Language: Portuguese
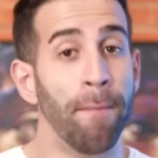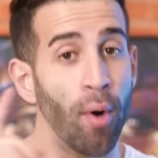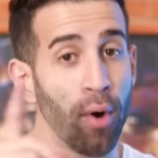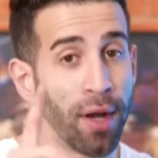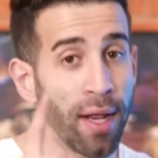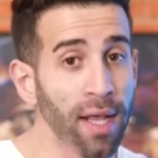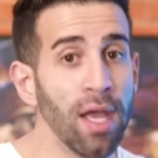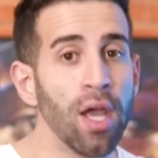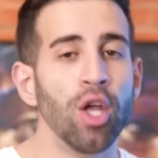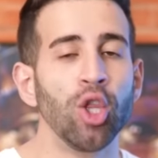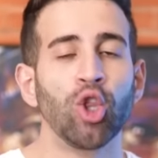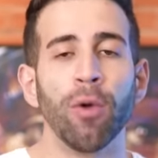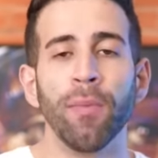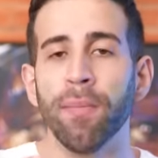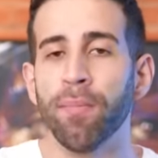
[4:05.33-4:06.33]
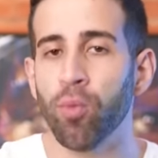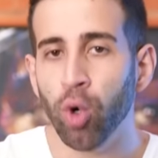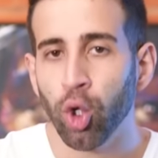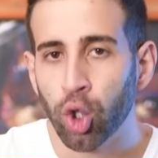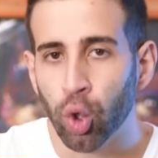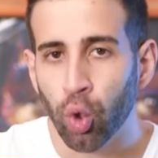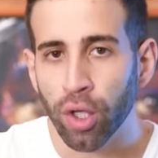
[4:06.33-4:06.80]
Porém, tome
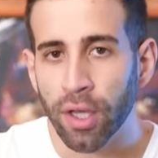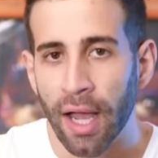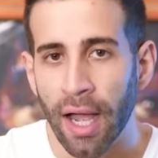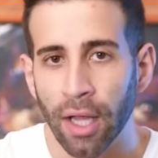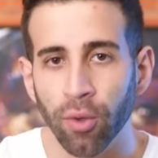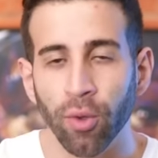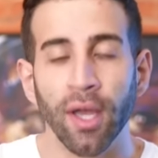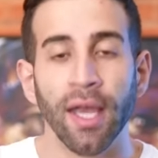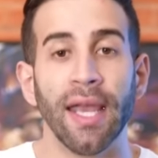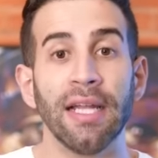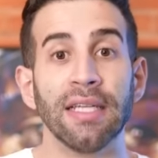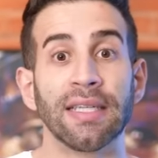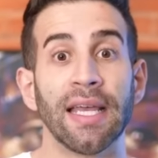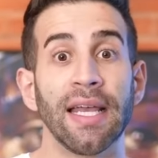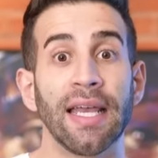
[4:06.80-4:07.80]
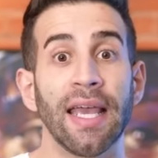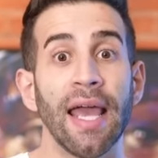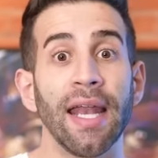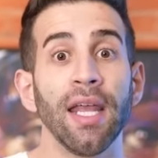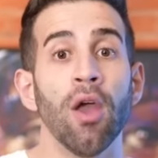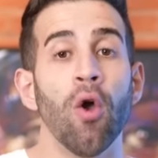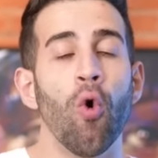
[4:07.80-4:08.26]
muito cuidado, eles
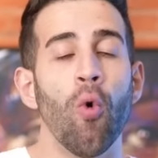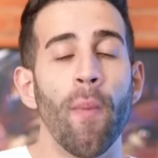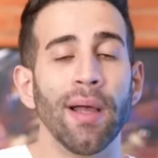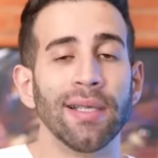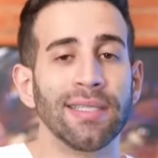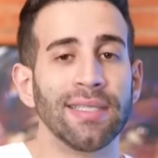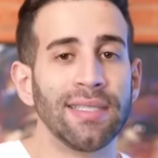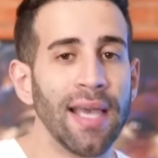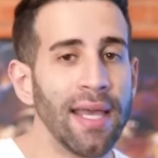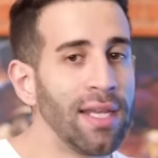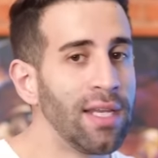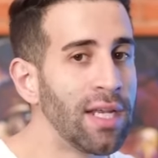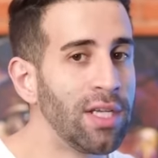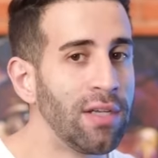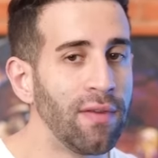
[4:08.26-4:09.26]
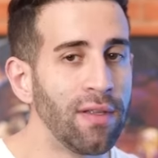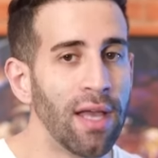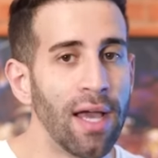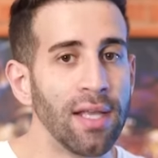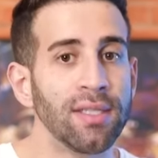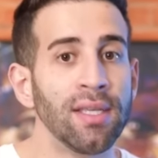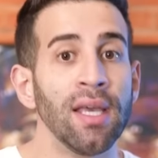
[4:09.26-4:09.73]
requerem uma série de
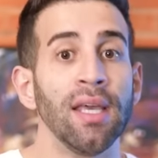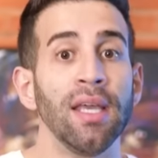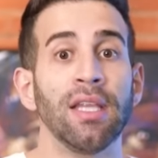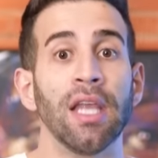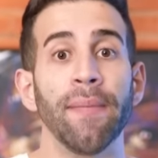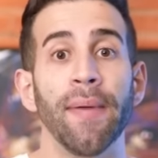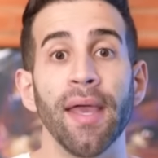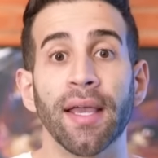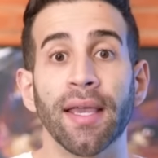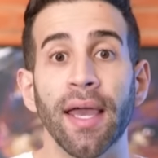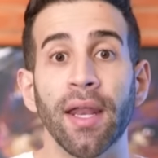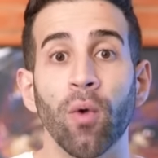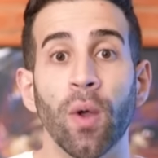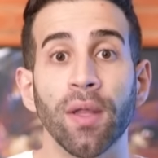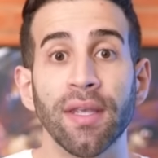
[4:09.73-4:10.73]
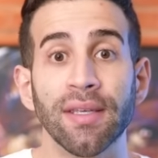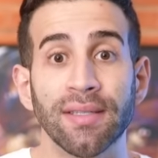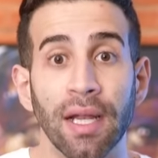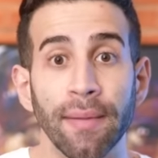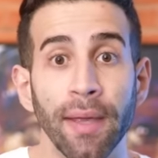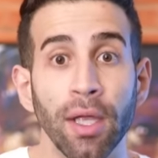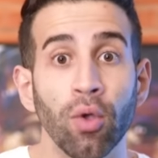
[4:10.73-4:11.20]
atividades e também requerem um
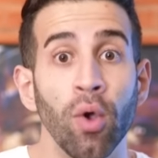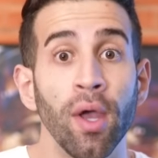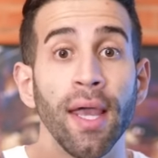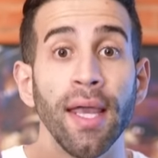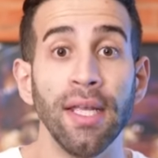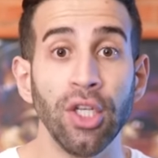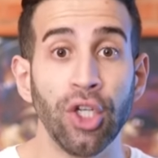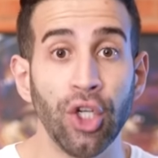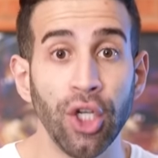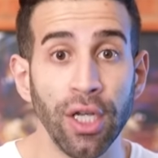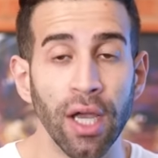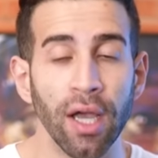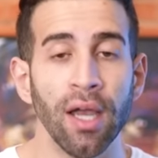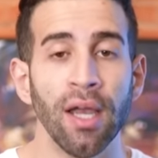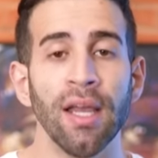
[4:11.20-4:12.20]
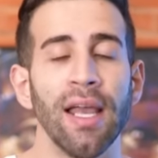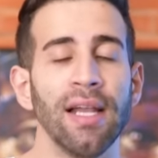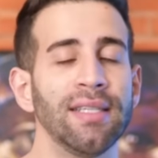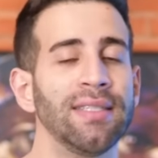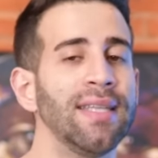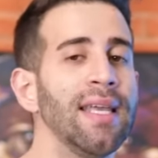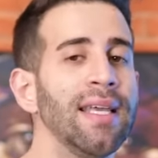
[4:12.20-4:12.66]
adestramento em dia.
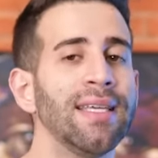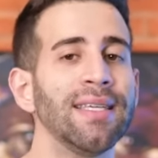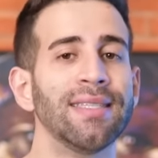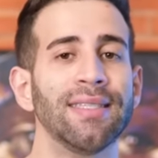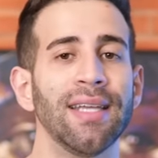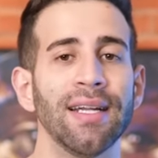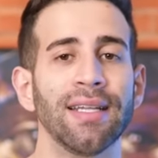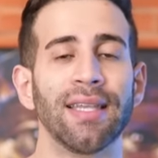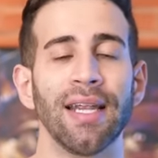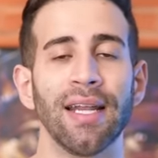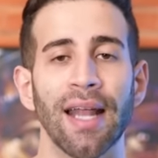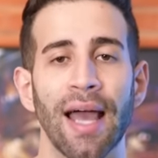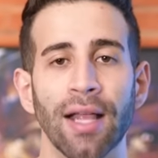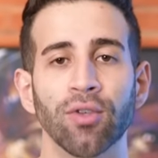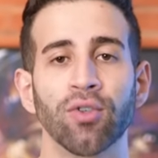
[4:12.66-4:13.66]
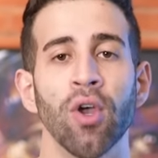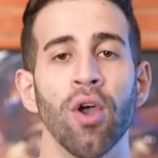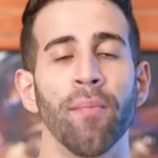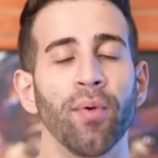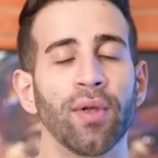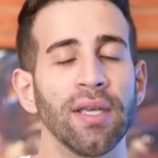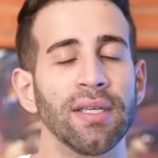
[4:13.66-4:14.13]
Eles têm que ser treinados,
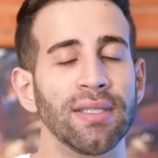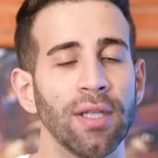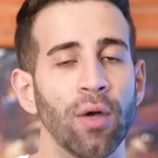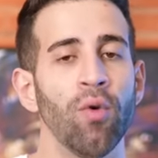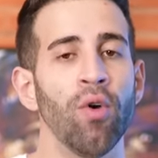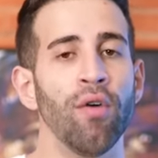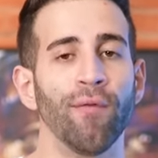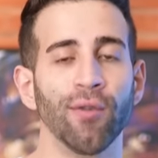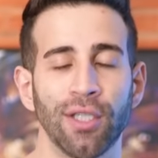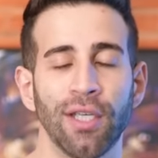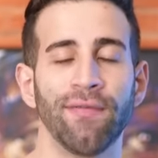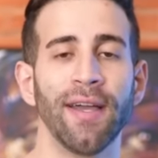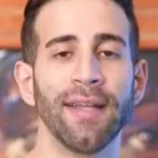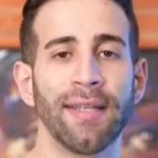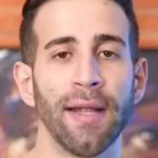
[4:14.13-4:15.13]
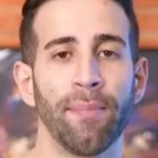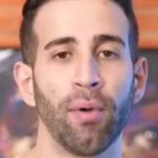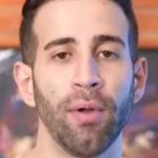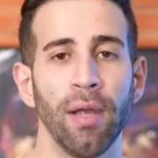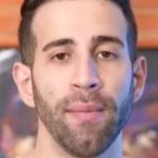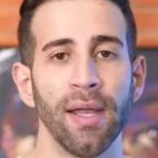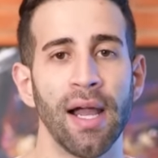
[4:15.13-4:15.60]
porque senão você vai ter
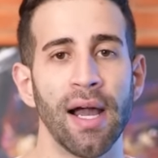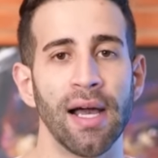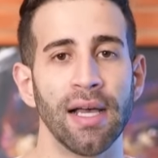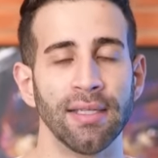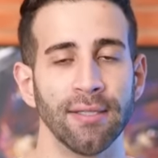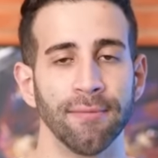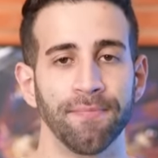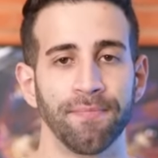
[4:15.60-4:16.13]
problema em casa.